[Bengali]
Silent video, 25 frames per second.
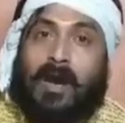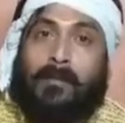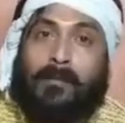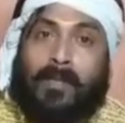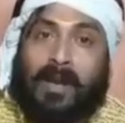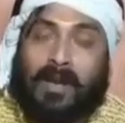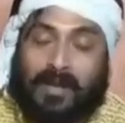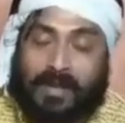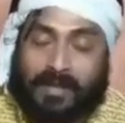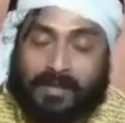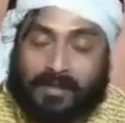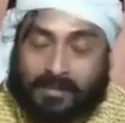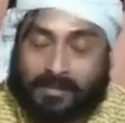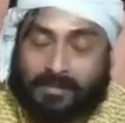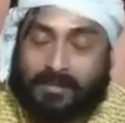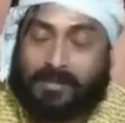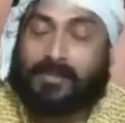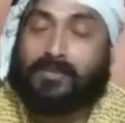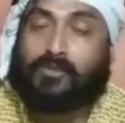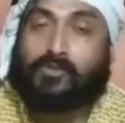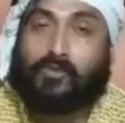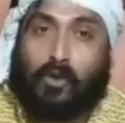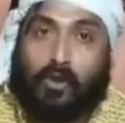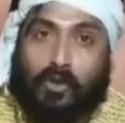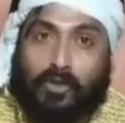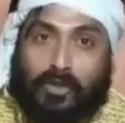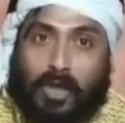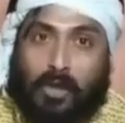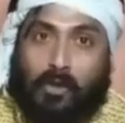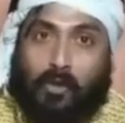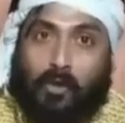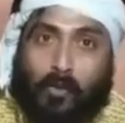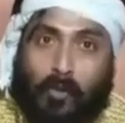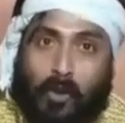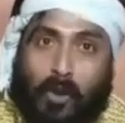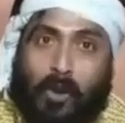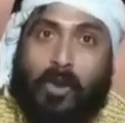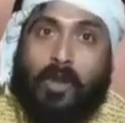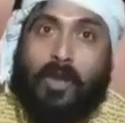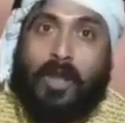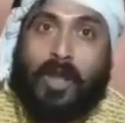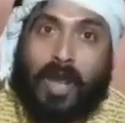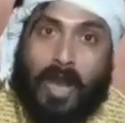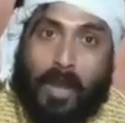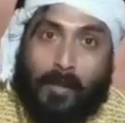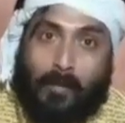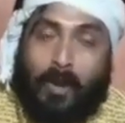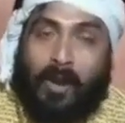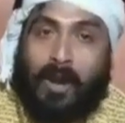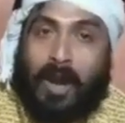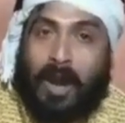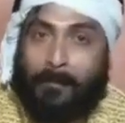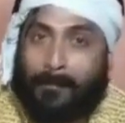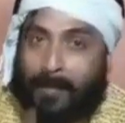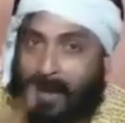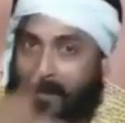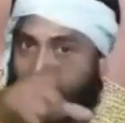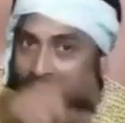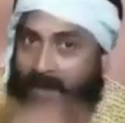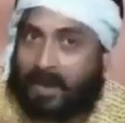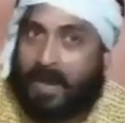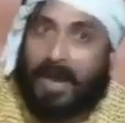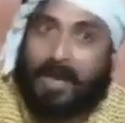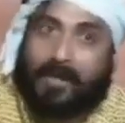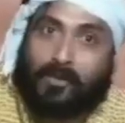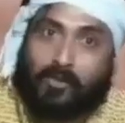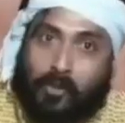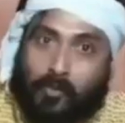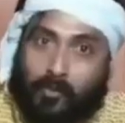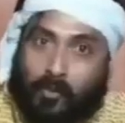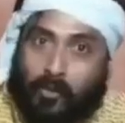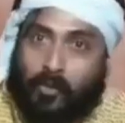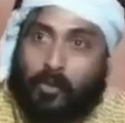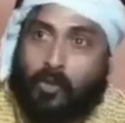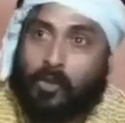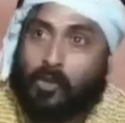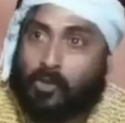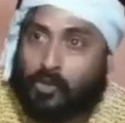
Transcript: আপনাকে থেকে সহযোগিতা করব এবং আপনাদের গার্ড দেবো